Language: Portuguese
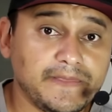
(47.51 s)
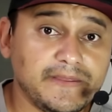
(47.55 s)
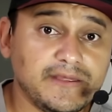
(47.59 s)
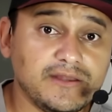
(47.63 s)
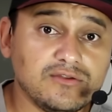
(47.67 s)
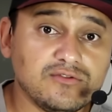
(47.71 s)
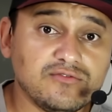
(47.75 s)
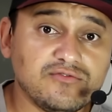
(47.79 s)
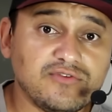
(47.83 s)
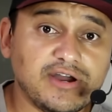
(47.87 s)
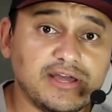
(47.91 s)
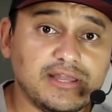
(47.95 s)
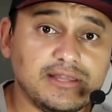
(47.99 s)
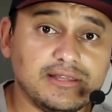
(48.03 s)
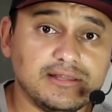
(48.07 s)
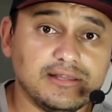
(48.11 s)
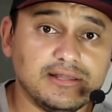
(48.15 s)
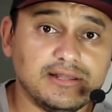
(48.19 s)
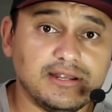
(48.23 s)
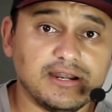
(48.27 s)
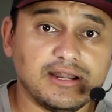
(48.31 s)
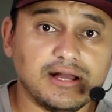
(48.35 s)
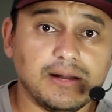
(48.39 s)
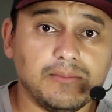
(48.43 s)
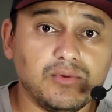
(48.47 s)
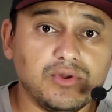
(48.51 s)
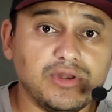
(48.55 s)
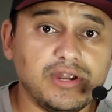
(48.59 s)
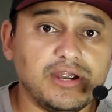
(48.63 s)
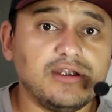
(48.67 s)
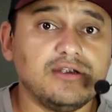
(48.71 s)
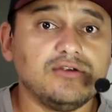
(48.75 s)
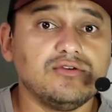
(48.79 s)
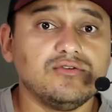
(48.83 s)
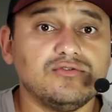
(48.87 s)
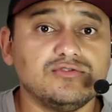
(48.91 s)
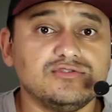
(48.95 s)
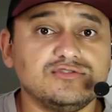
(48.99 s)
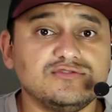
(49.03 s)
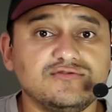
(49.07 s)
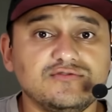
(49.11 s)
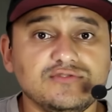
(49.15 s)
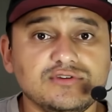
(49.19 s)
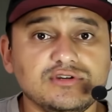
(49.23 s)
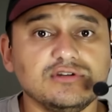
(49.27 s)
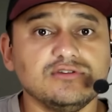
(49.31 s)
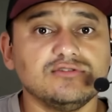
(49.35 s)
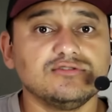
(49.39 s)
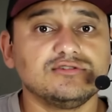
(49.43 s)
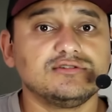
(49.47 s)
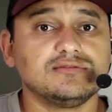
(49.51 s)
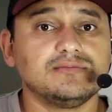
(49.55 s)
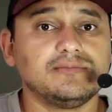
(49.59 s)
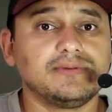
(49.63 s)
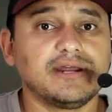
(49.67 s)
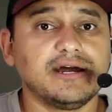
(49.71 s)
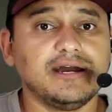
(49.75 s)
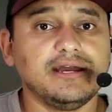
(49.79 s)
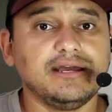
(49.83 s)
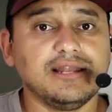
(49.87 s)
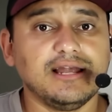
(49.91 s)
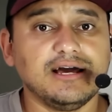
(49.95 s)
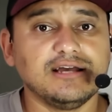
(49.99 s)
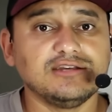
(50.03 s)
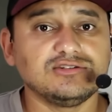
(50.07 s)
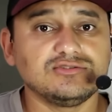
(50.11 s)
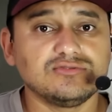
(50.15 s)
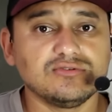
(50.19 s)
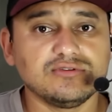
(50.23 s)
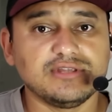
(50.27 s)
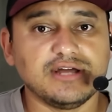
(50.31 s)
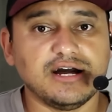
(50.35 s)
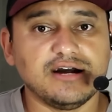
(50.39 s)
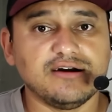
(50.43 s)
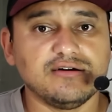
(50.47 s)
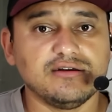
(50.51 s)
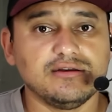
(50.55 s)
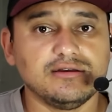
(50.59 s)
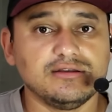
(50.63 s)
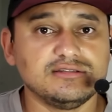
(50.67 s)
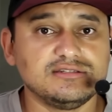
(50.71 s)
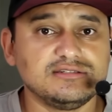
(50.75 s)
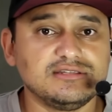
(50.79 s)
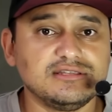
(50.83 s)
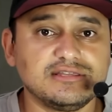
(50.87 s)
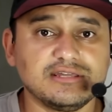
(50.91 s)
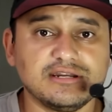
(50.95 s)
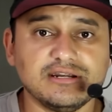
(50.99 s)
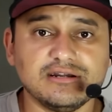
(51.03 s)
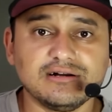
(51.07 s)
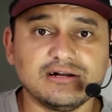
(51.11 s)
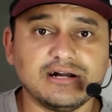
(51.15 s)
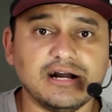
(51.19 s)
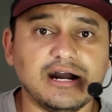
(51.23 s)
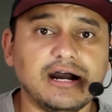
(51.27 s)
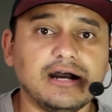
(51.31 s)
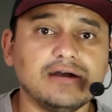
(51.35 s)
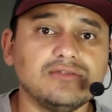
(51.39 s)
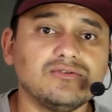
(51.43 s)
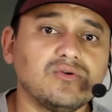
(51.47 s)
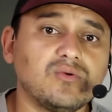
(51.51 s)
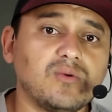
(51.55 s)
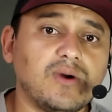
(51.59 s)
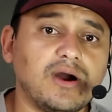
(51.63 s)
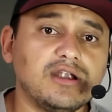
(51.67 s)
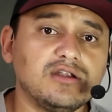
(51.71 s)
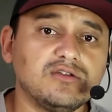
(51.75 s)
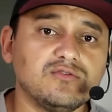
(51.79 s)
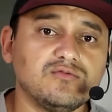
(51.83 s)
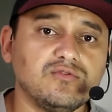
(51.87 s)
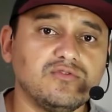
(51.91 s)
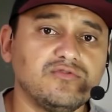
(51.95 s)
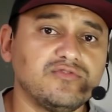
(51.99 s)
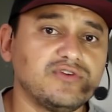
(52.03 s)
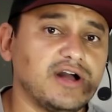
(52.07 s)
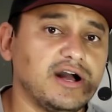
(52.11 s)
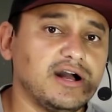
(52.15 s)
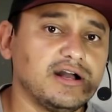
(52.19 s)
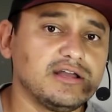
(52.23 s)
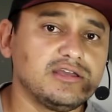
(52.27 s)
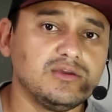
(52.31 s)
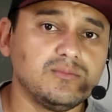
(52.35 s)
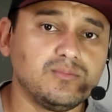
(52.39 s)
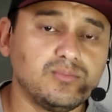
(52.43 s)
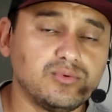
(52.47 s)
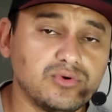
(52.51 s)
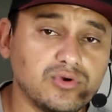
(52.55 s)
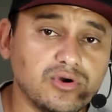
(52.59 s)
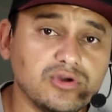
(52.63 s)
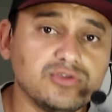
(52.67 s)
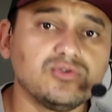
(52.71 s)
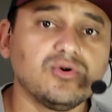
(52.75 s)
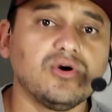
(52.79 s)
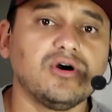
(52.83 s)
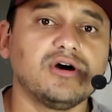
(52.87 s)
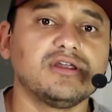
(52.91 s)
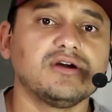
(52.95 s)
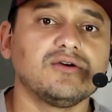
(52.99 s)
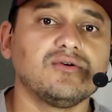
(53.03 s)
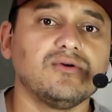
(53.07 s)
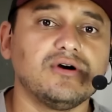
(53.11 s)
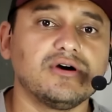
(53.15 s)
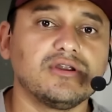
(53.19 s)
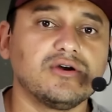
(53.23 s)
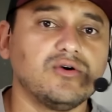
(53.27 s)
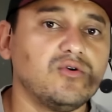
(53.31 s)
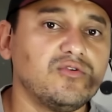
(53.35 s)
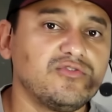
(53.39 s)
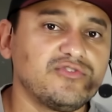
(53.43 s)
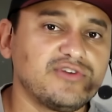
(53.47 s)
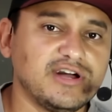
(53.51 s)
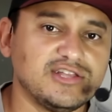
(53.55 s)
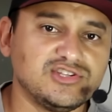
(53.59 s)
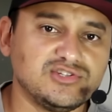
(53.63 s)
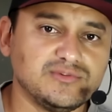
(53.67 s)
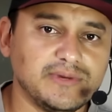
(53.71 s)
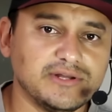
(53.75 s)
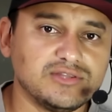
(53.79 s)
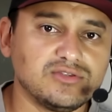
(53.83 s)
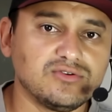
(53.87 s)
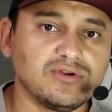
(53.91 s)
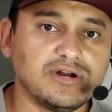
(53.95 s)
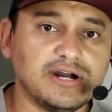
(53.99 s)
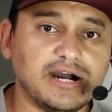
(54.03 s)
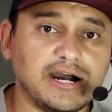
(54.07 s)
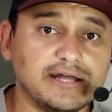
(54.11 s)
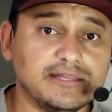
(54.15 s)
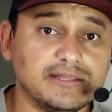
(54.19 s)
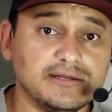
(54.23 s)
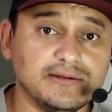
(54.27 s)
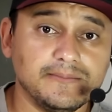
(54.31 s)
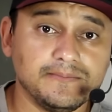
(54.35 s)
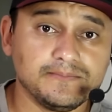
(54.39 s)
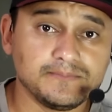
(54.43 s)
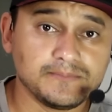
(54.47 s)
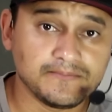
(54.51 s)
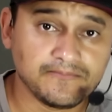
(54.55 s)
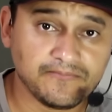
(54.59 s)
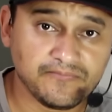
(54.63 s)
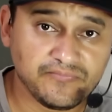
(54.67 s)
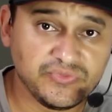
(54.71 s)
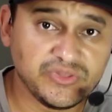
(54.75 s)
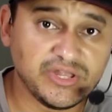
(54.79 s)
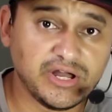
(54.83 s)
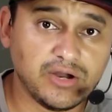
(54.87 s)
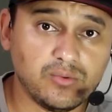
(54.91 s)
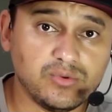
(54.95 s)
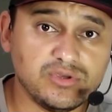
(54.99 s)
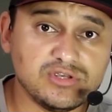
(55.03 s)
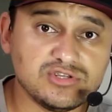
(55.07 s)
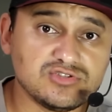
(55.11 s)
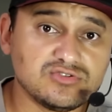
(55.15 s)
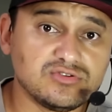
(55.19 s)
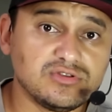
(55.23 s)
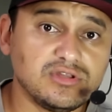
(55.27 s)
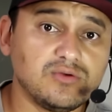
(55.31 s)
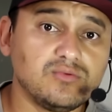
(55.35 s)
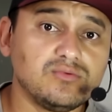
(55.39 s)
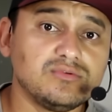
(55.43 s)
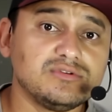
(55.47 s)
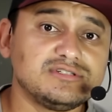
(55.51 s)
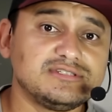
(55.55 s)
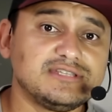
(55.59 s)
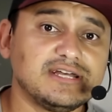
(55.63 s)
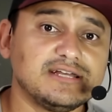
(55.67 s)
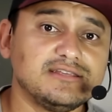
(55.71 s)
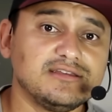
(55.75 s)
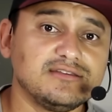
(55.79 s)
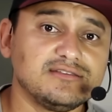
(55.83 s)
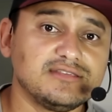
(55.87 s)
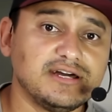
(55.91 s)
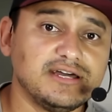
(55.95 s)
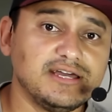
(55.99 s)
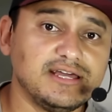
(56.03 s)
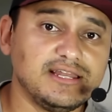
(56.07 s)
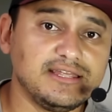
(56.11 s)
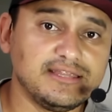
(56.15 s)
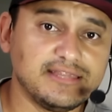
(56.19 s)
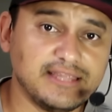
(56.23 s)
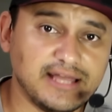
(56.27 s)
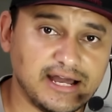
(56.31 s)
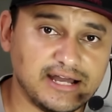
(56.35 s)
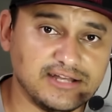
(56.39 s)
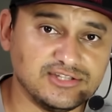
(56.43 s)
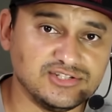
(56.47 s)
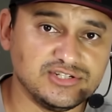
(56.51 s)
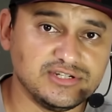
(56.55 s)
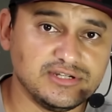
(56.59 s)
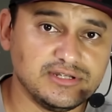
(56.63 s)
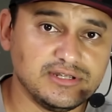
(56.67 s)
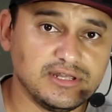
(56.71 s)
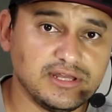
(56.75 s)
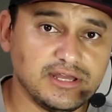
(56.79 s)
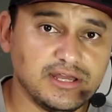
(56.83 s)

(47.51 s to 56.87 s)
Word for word: ele não vai largar a mulher dos filhos para ir lá estudar, se trancar no quarto, vou ficar aqui por oito horas agora, ou ficar de madrugada. Não, isso não está dentro da realidade.